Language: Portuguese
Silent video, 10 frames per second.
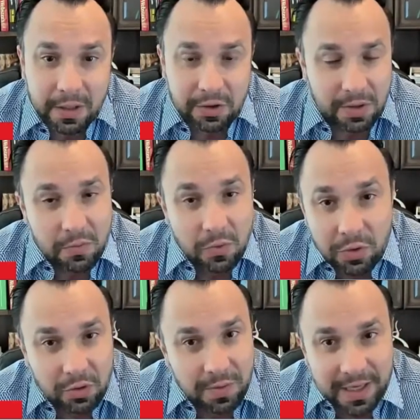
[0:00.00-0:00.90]
Isso é
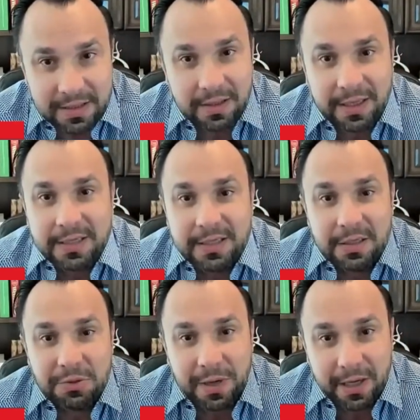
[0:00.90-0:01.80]
muito mais
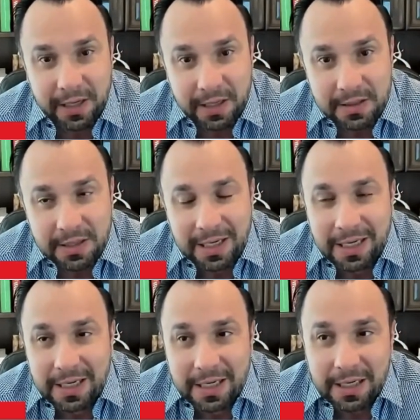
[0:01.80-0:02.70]
interessante para eles.
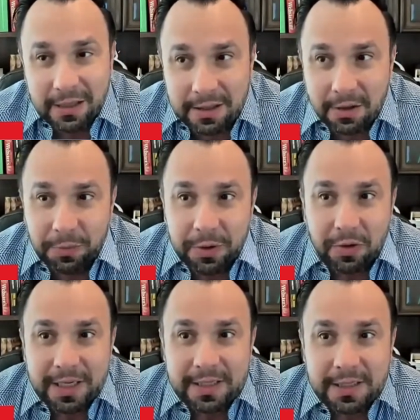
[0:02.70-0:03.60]
Então,
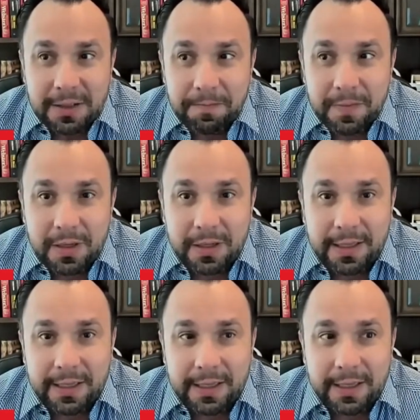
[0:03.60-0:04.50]
Pitoli, assim,
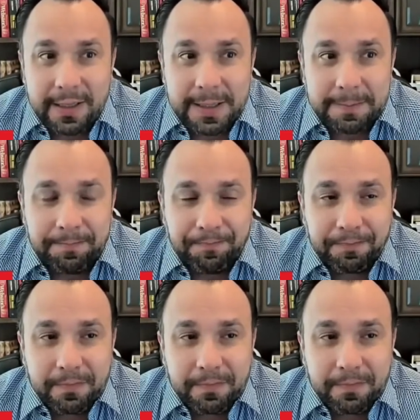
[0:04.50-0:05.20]
é...